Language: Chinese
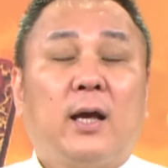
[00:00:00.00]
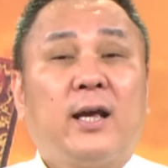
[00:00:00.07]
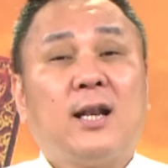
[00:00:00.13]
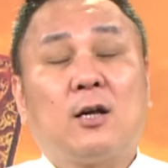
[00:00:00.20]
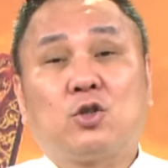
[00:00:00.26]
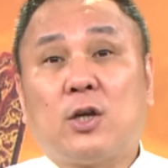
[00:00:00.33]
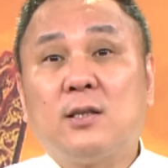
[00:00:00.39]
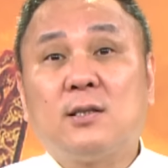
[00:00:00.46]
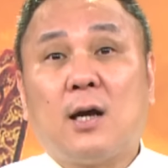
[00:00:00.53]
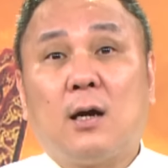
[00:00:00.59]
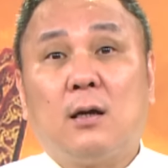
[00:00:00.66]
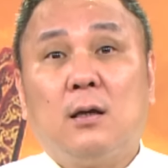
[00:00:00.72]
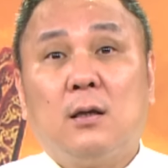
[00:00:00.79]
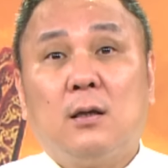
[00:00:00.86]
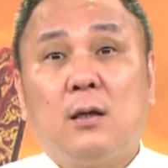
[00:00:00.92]
哎，老船
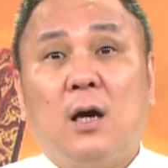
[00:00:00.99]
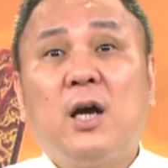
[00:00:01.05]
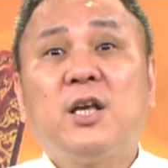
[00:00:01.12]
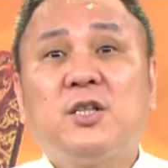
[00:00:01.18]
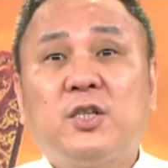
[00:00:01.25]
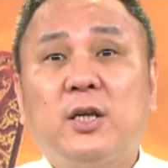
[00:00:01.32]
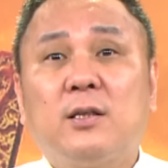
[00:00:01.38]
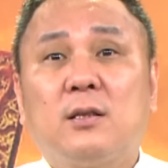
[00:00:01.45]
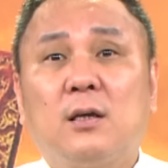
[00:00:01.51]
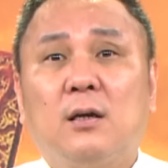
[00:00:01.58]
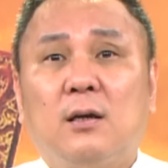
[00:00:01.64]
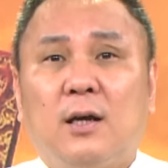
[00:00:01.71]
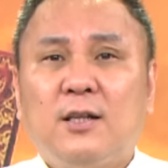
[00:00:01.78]
长何以见得？